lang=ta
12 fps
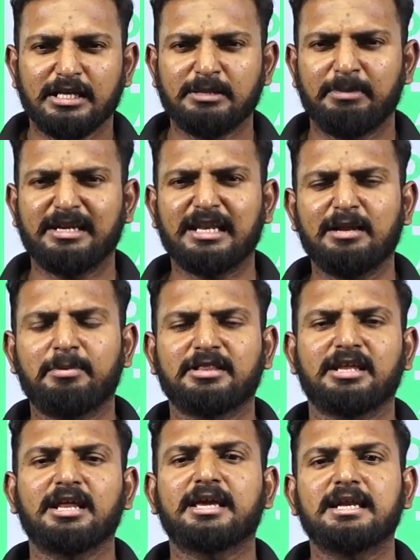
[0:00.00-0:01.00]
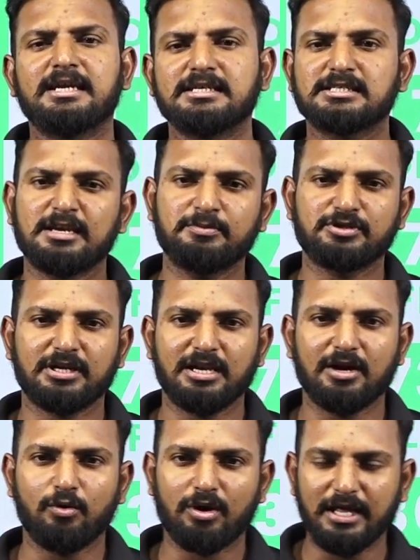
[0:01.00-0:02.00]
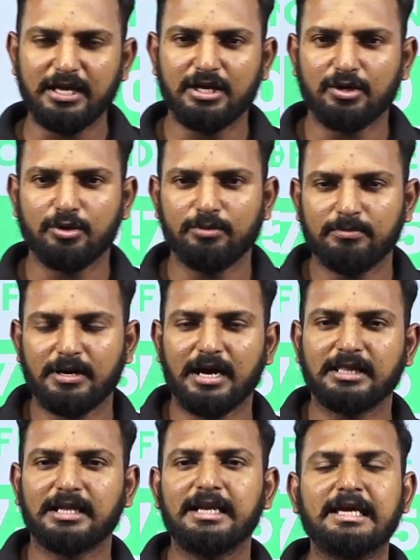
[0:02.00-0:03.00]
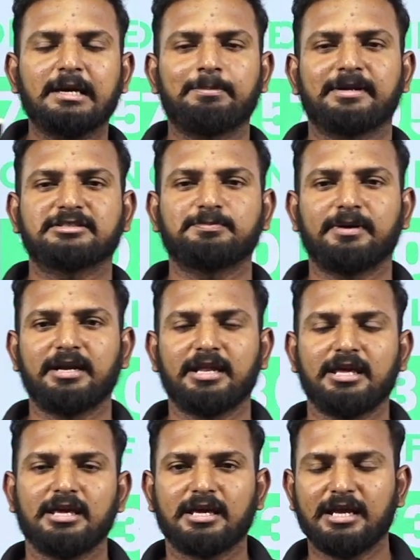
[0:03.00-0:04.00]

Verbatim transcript: இந்த மெட்டீரியல் பார்த்தீங்கன்னா கீழே டிஸ்கிரிப்ஷனில் ஒரு லிங்க் இருக்கும் அந்த லிங்க்கை ப்ரெஸ் பண்ணி